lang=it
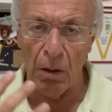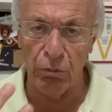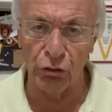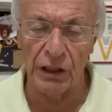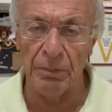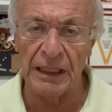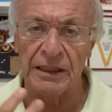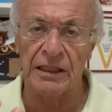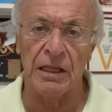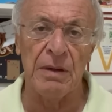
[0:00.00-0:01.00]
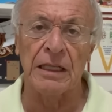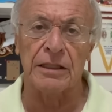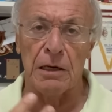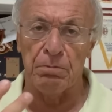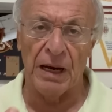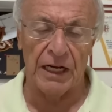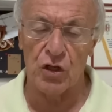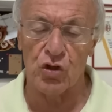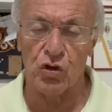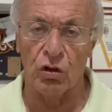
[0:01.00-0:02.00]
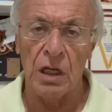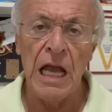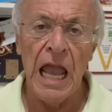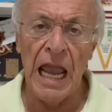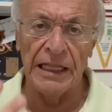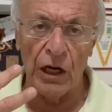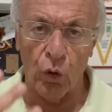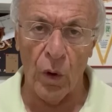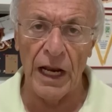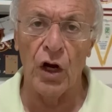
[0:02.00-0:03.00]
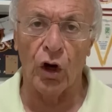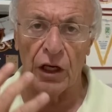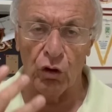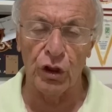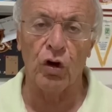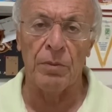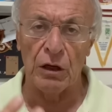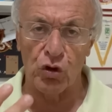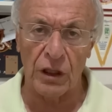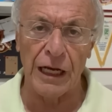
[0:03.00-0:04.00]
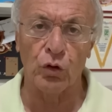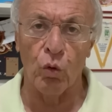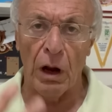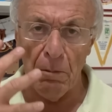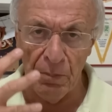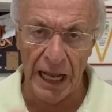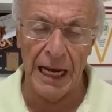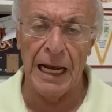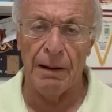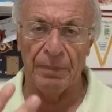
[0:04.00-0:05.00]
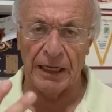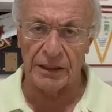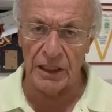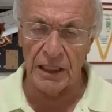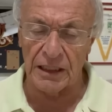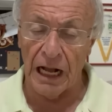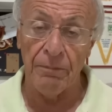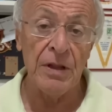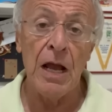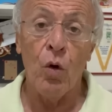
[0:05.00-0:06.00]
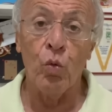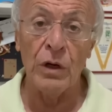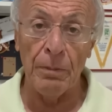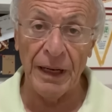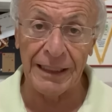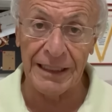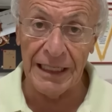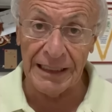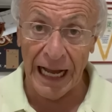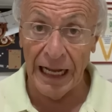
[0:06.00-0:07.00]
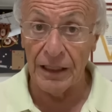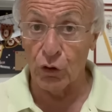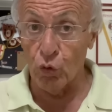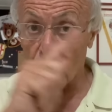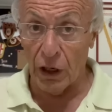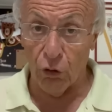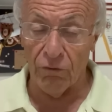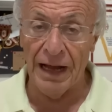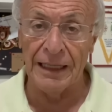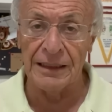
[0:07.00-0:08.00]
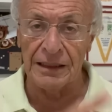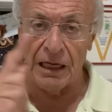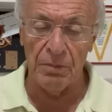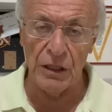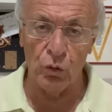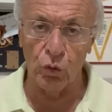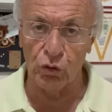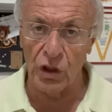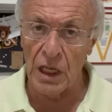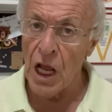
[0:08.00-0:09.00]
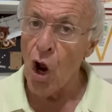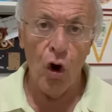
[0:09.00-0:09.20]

abbondantemente il pareggio ed è quello che io dico abbiamo giocato una bella partita una partita dura 90 minuti,